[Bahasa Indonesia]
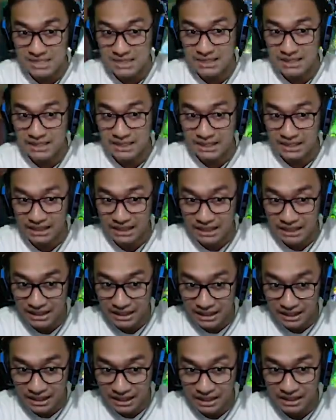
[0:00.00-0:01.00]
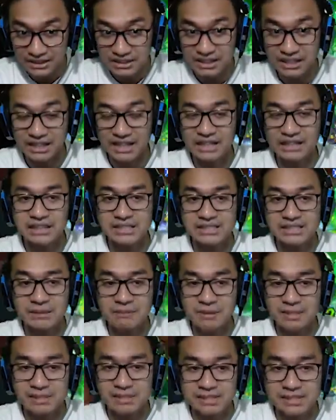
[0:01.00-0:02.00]
di heal ternyata
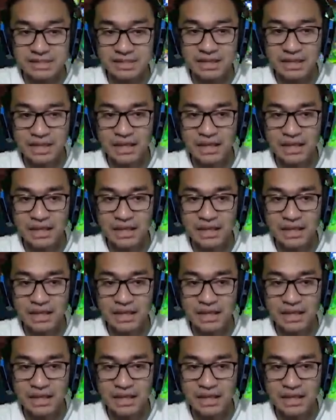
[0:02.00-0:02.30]
sama si